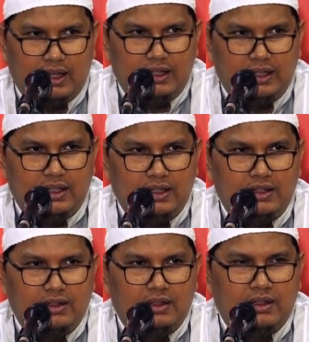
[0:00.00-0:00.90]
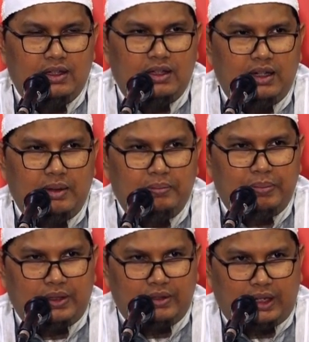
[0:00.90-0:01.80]
Hanya 6%,
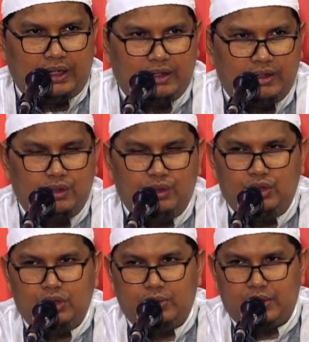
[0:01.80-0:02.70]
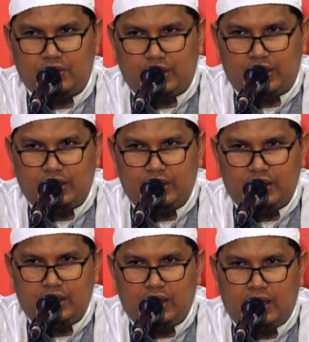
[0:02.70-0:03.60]
7%.
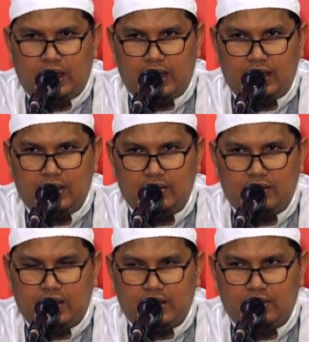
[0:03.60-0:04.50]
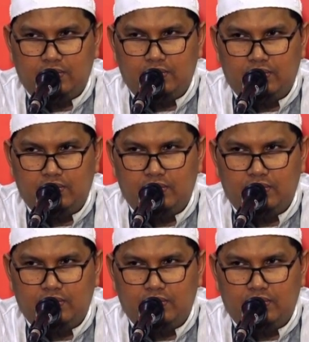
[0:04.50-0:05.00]
Halal atau haram?